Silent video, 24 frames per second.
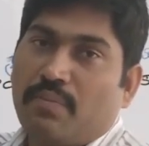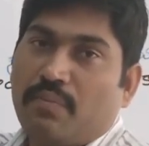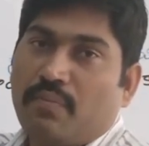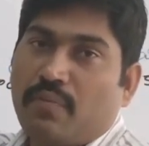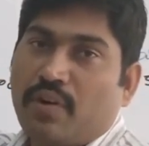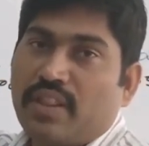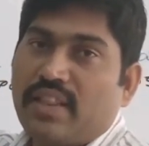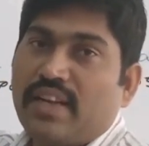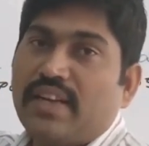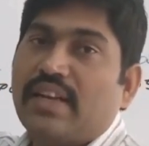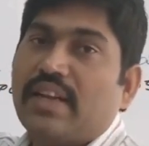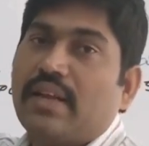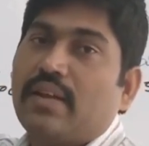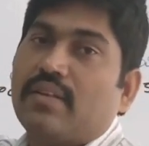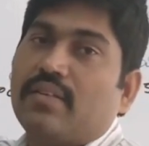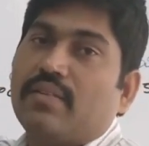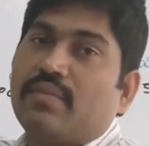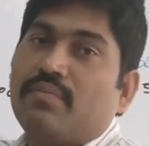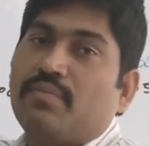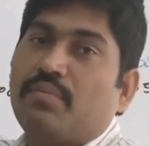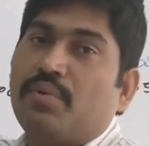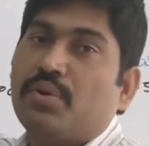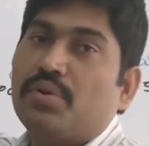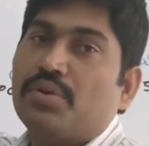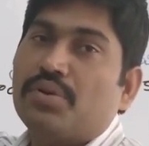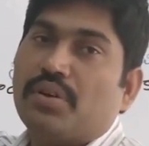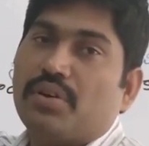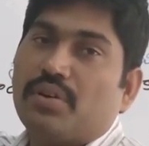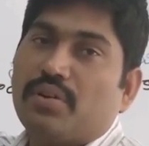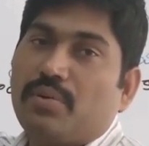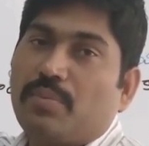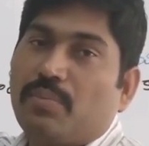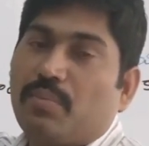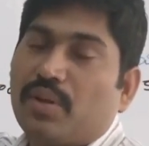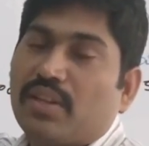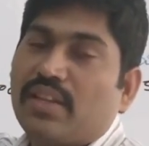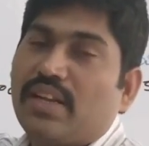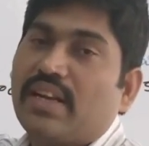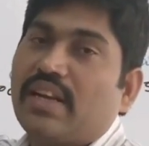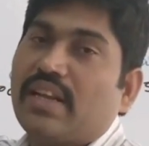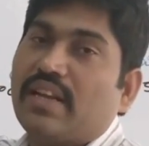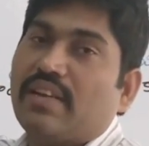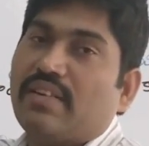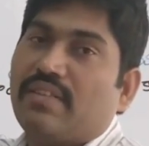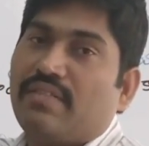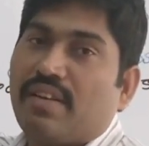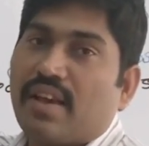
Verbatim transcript: మొదటి పురుషుడు మొదటి